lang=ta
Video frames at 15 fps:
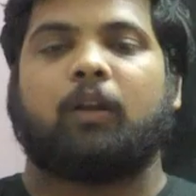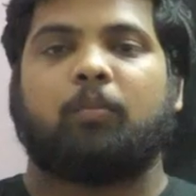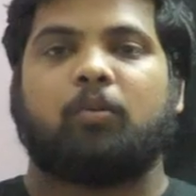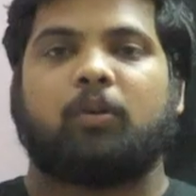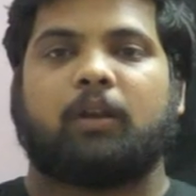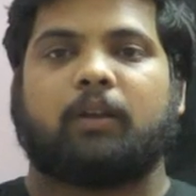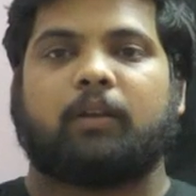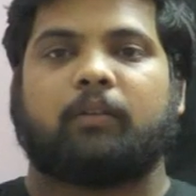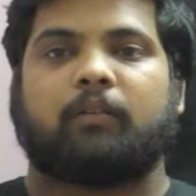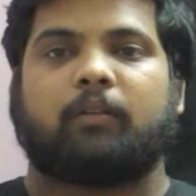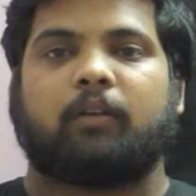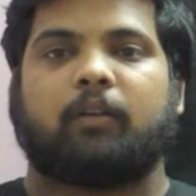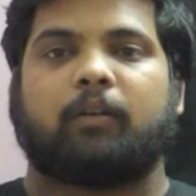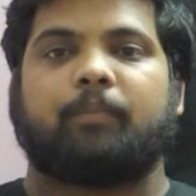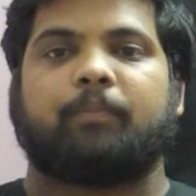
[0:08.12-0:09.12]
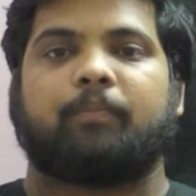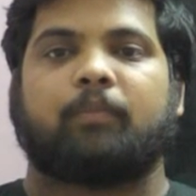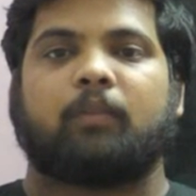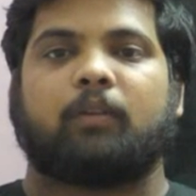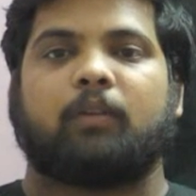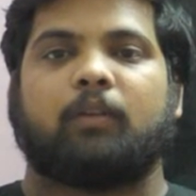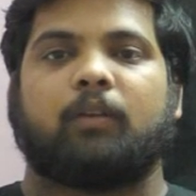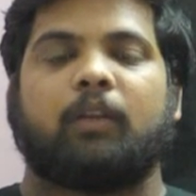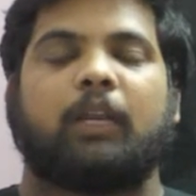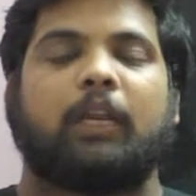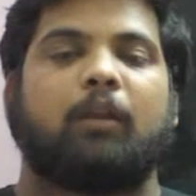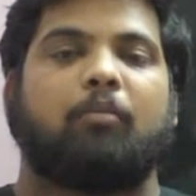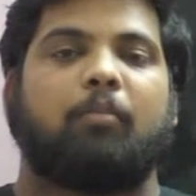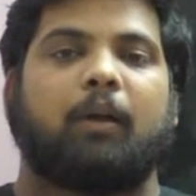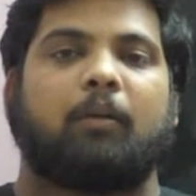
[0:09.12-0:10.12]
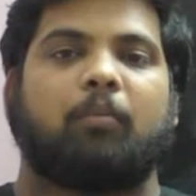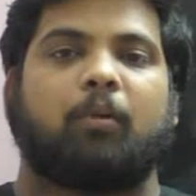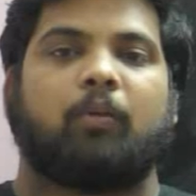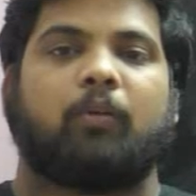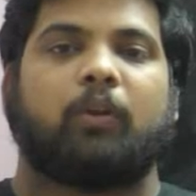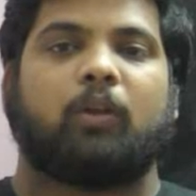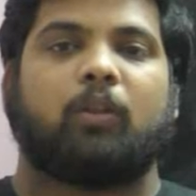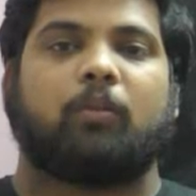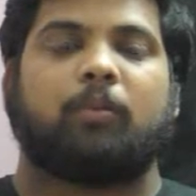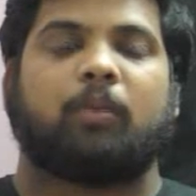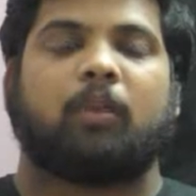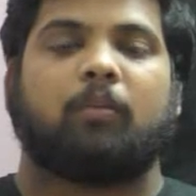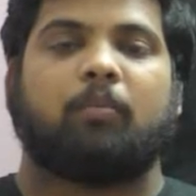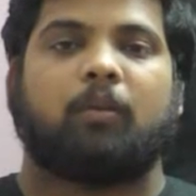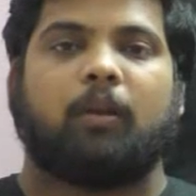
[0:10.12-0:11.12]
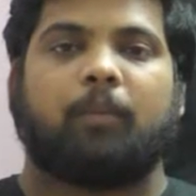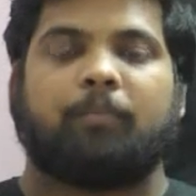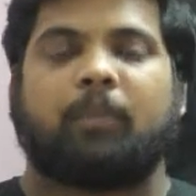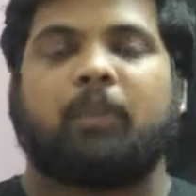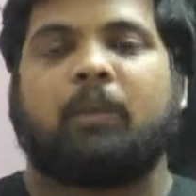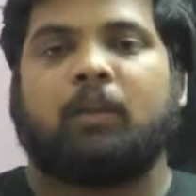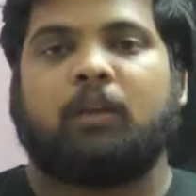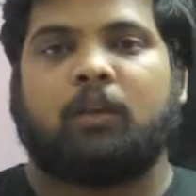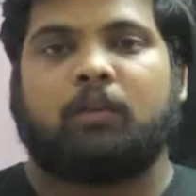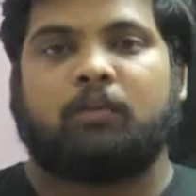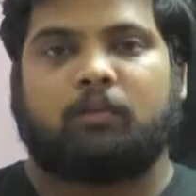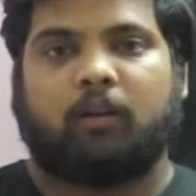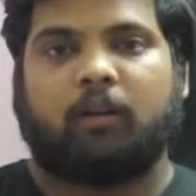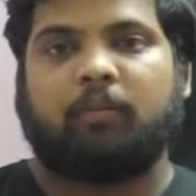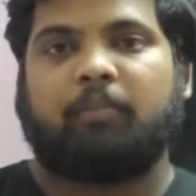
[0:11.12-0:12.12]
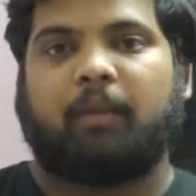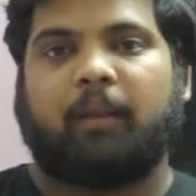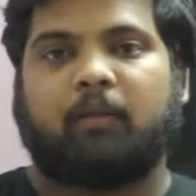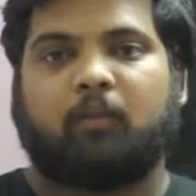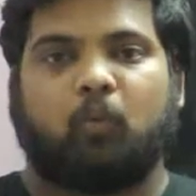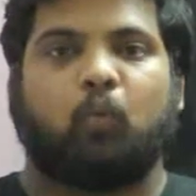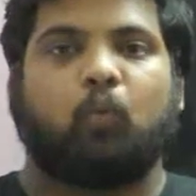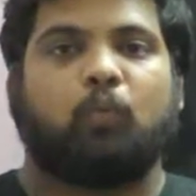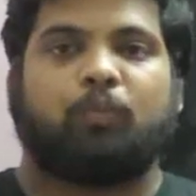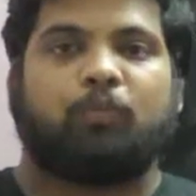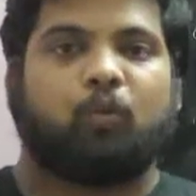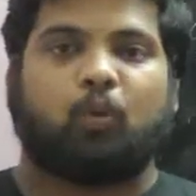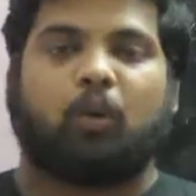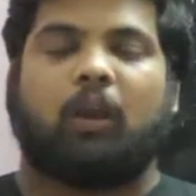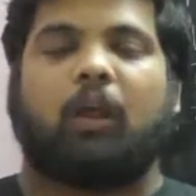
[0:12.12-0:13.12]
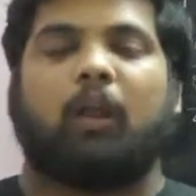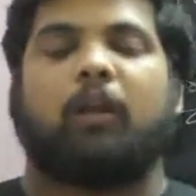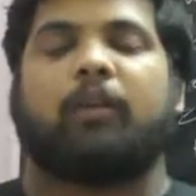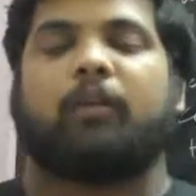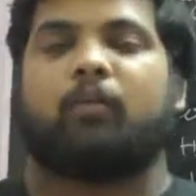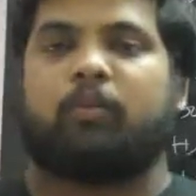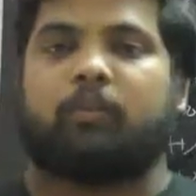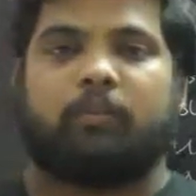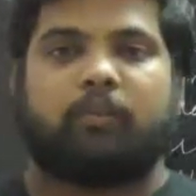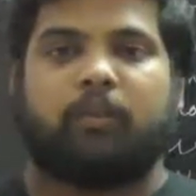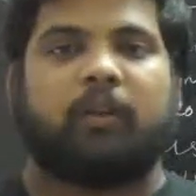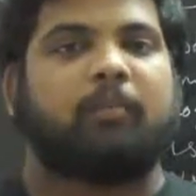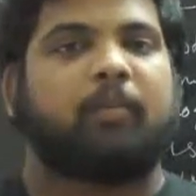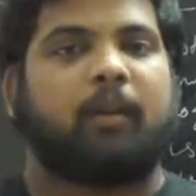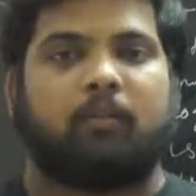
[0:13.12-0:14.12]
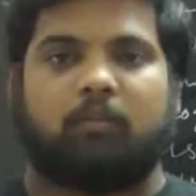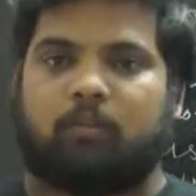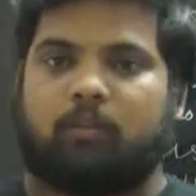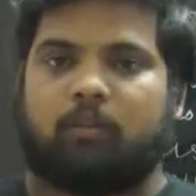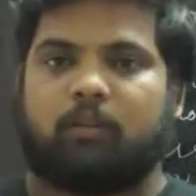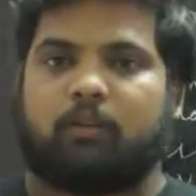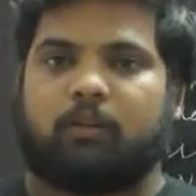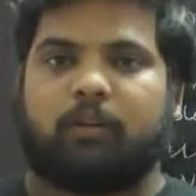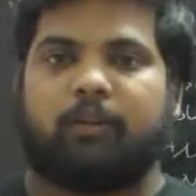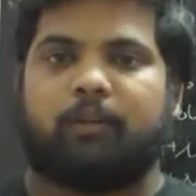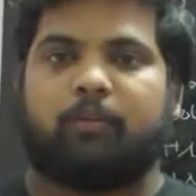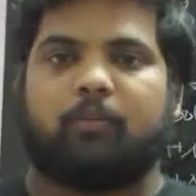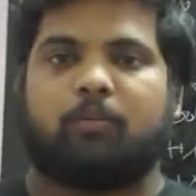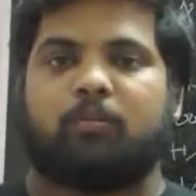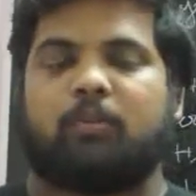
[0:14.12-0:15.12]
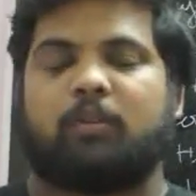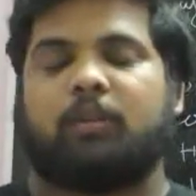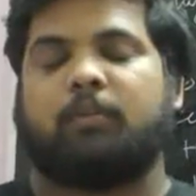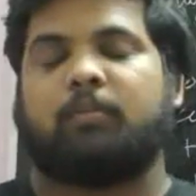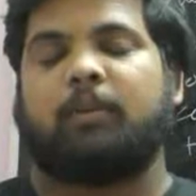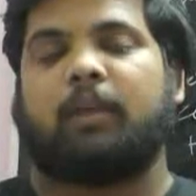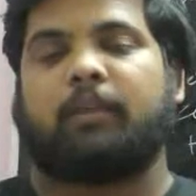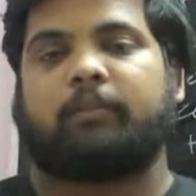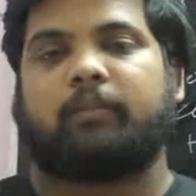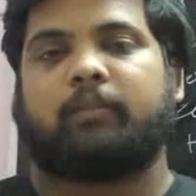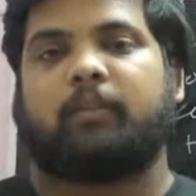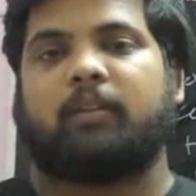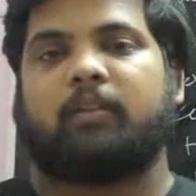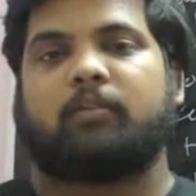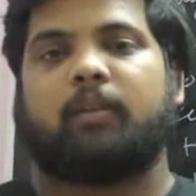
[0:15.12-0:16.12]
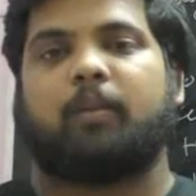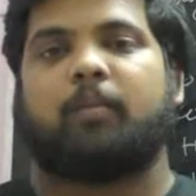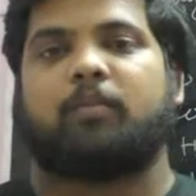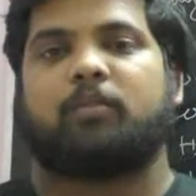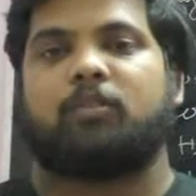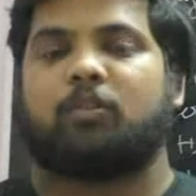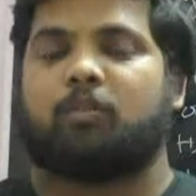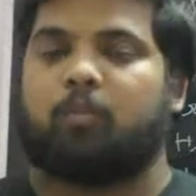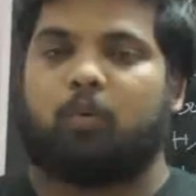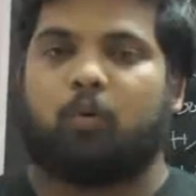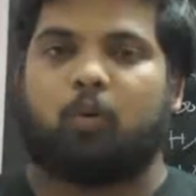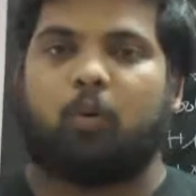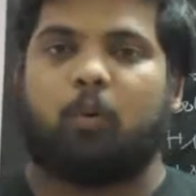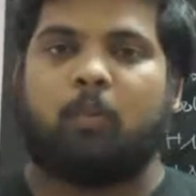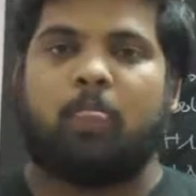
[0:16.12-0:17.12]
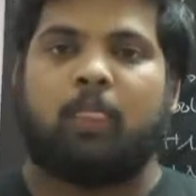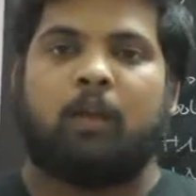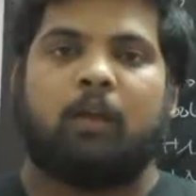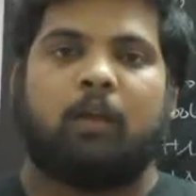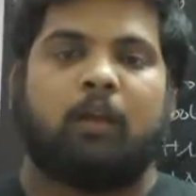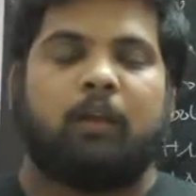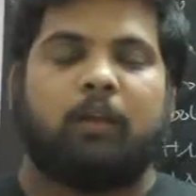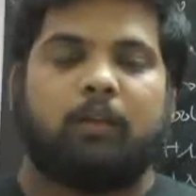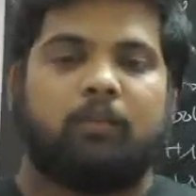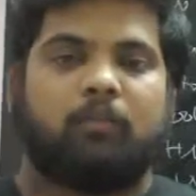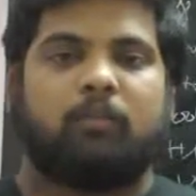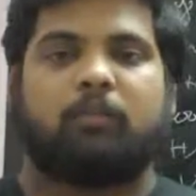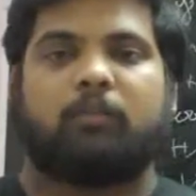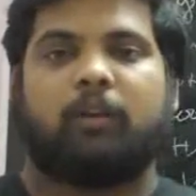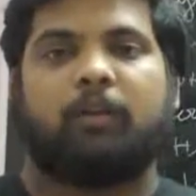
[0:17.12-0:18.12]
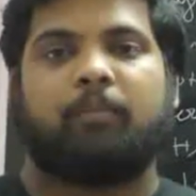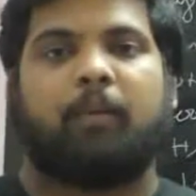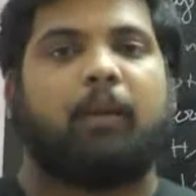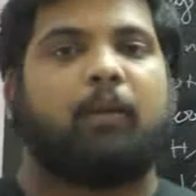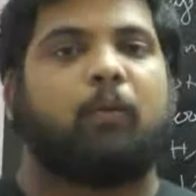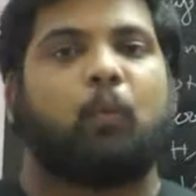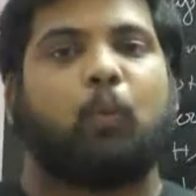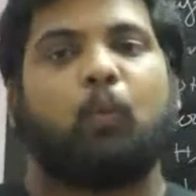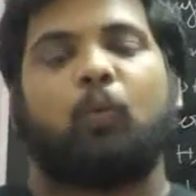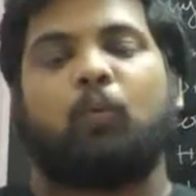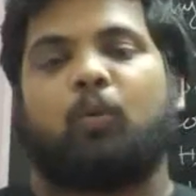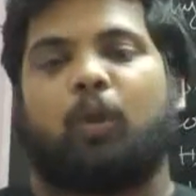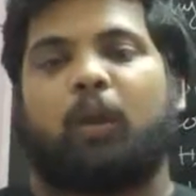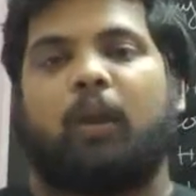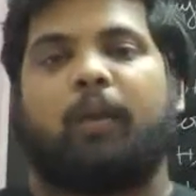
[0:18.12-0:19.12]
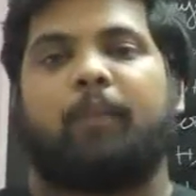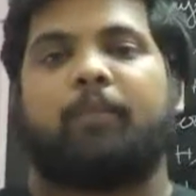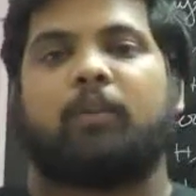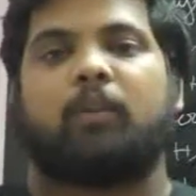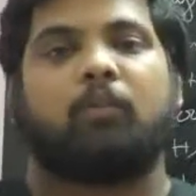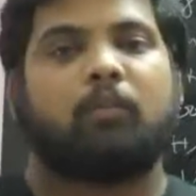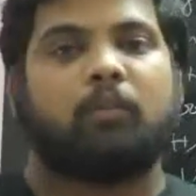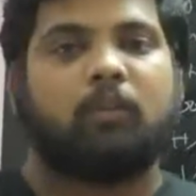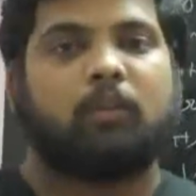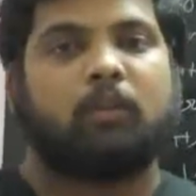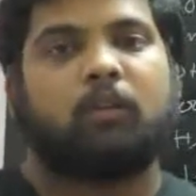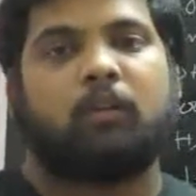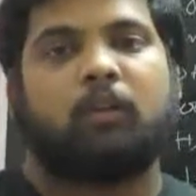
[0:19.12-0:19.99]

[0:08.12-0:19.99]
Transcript: வெல்கம் டு கற்க சட்டரை இன்றைக்கி நம்ம பார்க்க போகிற வீடியோ எதை பற்றி அப்படின்னா ஸ்டடி பிளான் டூ ஓகே ஆல்ரெடி ஒரு ஸ்டடி பிளான் வந்து டிஎன்யூ இபி அசஸ்ஆர் எக்ஸாமினேஷன்ஸ்க்கு போட்டிருக்கோம் இது வந்து ஸ்டடி பிளான் டூ ஓகேங்களா இது வந்து